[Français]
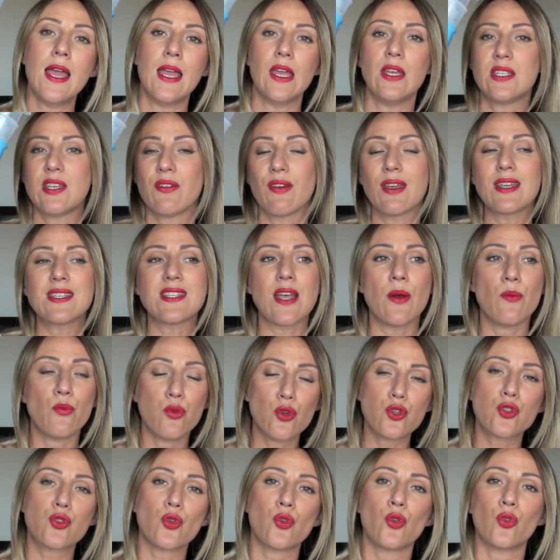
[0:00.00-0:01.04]
Et c'est vrai que ça
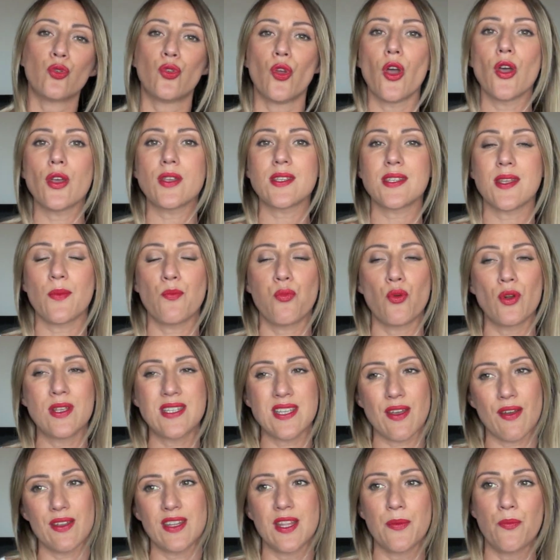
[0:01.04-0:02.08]
booste l'odeur, ça pour les
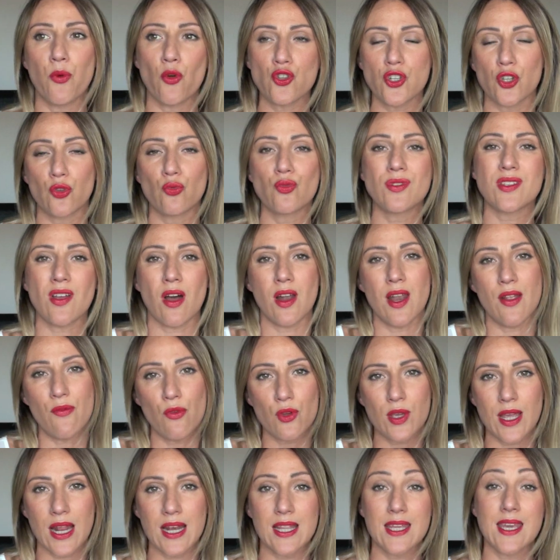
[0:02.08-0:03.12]
serviettes éponges et tout, ça enlève
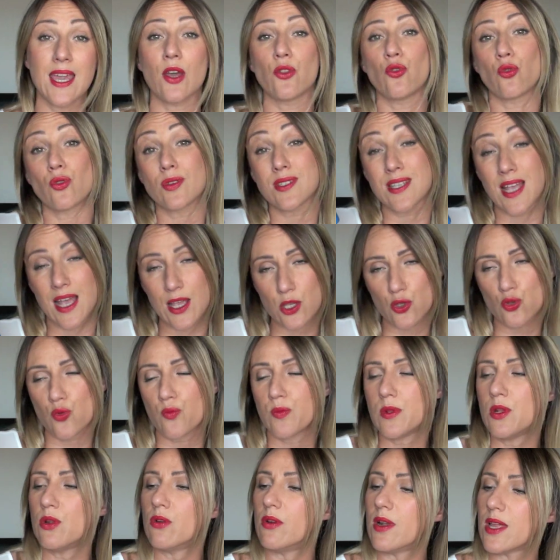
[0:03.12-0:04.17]
le calcaire, donc ça
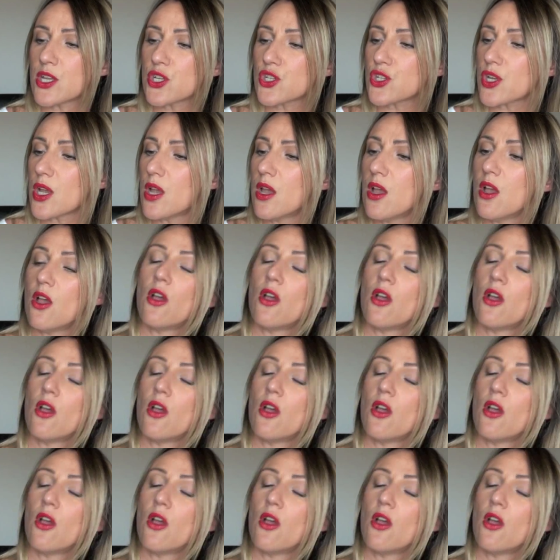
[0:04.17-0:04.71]
assouplit le linge.